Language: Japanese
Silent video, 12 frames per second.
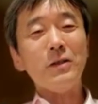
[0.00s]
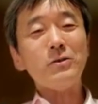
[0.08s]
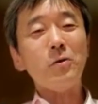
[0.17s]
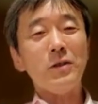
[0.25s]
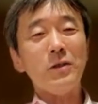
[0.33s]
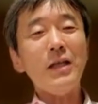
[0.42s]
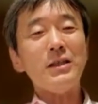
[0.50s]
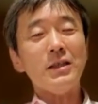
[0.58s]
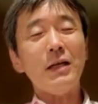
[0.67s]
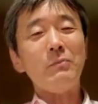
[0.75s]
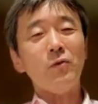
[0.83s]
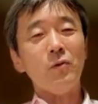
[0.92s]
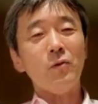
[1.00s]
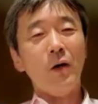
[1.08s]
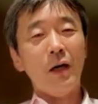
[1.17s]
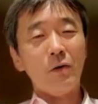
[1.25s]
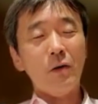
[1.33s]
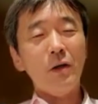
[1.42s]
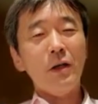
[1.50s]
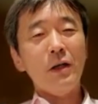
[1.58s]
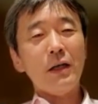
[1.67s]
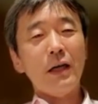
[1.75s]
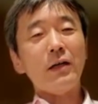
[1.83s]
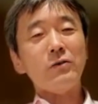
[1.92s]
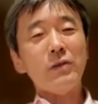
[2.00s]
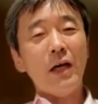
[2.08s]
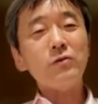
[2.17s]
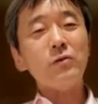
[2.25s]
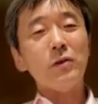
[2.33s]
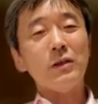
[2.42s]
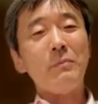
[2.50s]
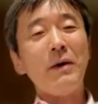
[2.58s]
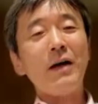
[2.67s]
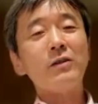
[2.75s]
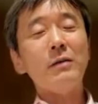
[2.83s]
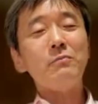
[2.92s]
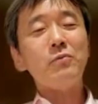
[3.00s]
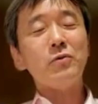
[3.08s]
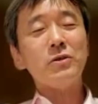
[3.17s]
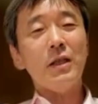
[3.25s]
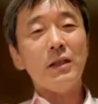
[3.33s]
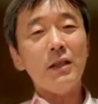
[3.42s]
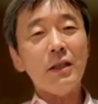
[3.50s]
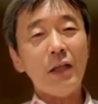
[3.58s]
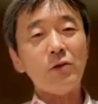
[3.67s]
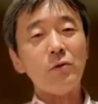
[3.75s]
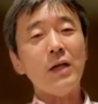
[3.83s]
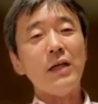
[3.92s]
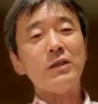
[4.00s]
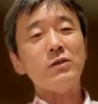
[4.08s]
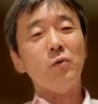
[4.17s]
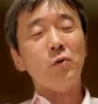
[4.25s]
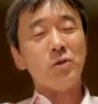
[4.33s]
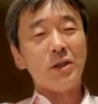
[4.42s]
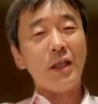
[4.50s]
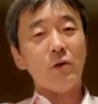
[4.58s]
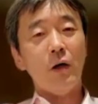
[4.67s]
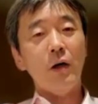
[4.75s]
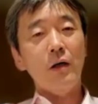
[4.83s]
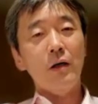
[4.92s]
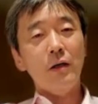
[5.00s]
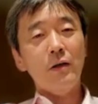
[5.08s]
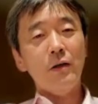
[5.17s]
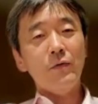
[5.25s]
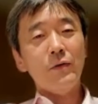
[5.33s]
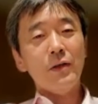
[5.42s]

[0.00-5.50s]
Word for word: 総理大臣がもう、あの、改革やると言って、バックアップをしていて、担当大臣を起こした。と